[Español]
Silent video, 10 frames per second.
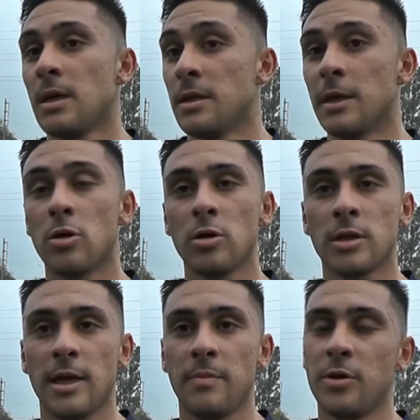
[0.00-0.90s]
de
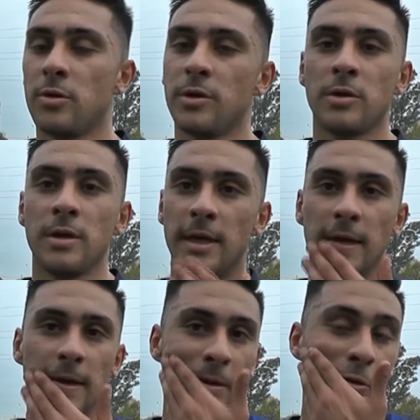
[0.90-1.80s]
contra, pero bueno,
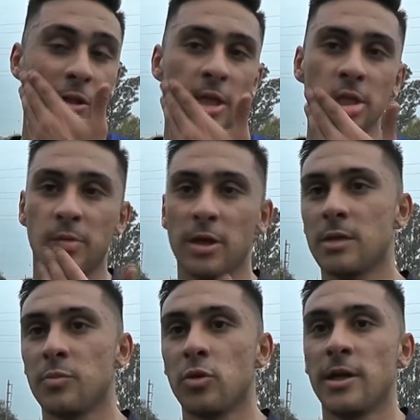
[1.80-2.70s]
eh, contento porque se
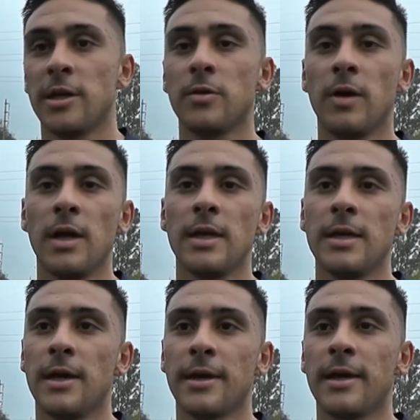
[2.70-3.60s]
pudo ganar igual y
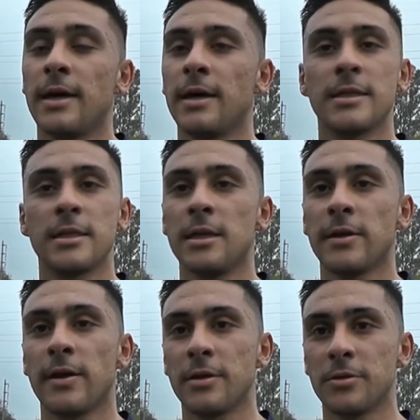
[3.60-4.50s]
ahora a seguir
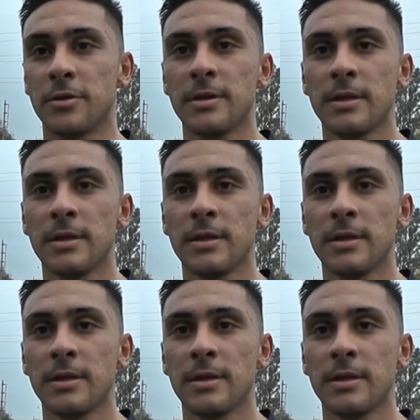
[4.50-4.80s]
trabajando, ¿no?